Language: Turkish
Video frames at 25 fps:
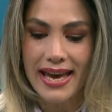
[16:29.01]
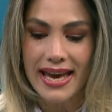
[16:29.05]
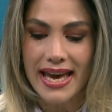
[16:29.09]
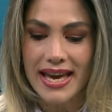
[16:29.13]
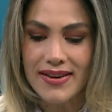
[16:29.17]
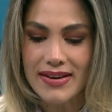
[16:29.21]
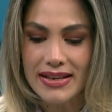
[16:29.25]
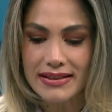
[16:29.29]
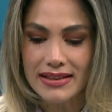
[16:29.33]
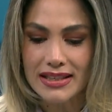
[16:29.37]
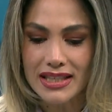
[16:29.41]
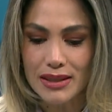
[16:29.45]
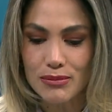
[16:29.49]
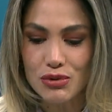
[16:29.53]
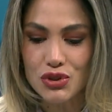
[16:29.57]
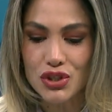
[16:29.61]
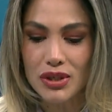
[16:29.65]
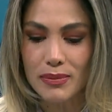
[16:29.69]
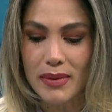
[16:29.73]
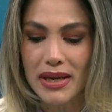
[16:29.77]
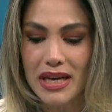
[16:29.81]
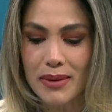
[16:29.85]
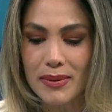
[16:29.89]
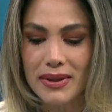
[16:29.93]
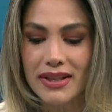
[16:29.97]
Evet ne demiş?
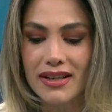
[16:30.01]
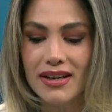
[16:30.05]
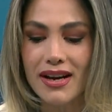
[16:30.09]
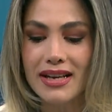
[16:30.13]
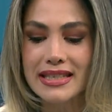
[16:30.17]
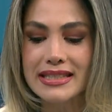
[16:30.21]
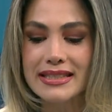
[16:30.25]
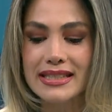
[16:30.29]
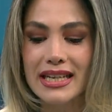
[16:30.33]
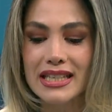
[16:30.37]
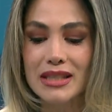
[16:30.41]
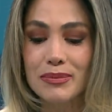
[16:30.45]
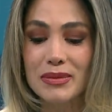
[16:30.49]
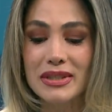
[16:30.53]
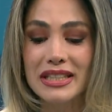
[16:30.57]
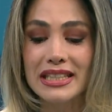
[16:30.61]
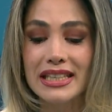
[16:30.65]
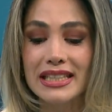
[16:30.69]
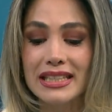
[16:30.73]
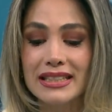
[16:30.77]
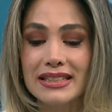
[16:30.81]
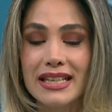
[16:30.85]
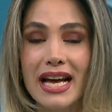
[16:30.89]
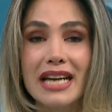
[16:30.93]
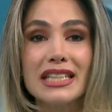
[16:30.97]
Merhabalar aslanım iyi
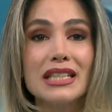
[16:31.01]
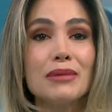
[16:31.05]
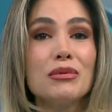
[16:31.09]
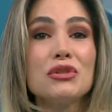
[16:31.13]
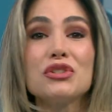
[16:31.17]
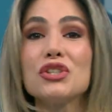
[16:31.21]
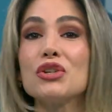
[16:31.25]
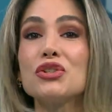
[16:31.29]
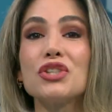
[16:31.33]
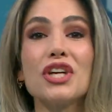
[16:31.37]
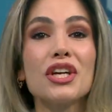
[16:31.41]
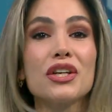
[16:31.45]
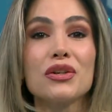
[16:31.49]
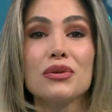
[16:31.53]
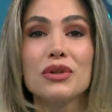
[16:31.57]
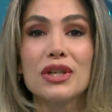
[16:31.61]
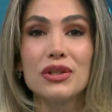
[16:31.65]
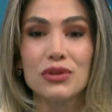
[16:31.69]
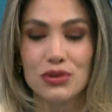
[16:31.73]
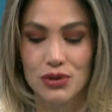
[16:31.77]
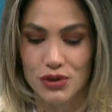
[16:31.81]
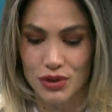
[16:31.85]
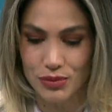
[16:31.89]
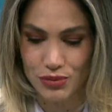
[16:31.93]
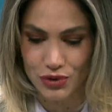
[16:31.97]
yayınlar demiş. Teşekkür
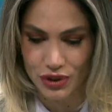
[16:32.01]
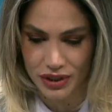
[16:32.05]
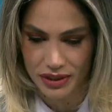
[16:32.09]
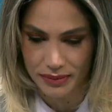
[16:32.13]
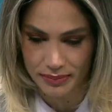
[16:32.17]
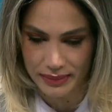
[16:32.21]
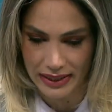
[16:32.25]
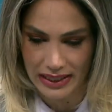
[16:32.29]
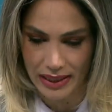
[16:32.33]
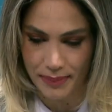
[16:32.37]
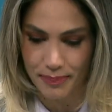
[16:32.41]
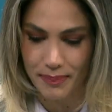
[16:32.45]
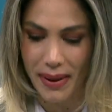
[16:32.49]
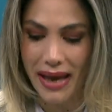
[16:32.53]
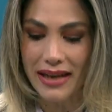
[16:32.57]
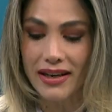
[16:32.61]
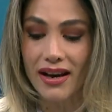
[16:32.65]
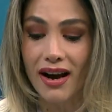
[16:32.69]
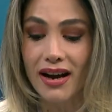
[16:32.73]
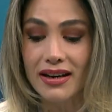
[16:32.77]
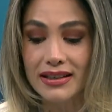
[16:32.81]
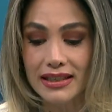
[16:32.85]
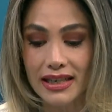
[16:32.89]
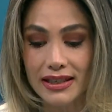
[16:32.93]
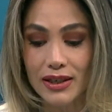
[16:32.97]
ediyorum canım benim. Ben
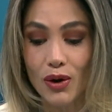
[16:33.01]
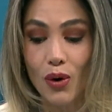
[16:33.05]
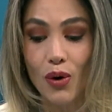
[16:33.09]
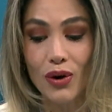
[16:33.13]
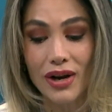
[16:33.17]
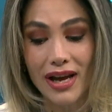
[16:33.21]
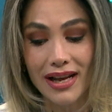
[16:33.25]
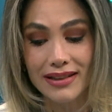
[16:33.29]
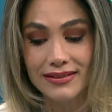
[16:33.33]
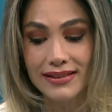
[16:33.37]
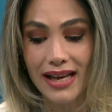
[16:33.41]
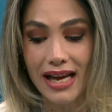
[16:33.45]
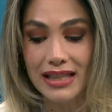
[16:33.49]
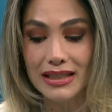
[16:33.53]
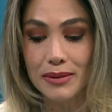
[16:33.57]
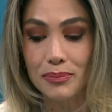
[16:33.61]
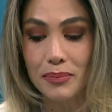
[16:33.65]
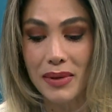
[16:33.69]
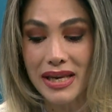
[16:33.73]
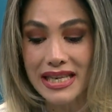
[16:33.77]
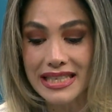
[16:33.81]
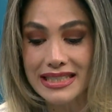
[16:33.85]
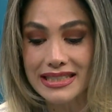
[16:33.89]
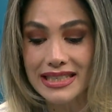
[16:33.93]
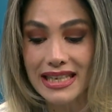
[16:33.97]
Ankara Oran'dan
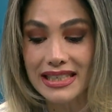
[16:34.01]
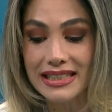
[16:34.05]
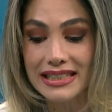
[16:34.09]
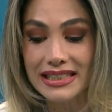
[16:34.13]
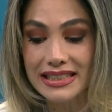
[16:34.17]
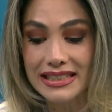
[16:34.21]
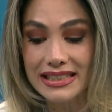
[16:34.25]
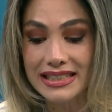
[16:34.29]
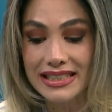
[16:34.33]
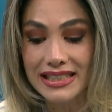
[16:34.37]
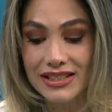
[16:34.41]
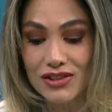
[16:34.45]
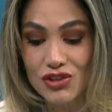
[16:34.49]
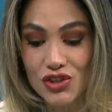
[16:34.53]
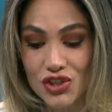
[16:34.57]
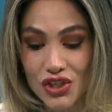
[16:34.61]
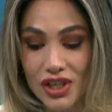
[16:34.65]
Beste 40.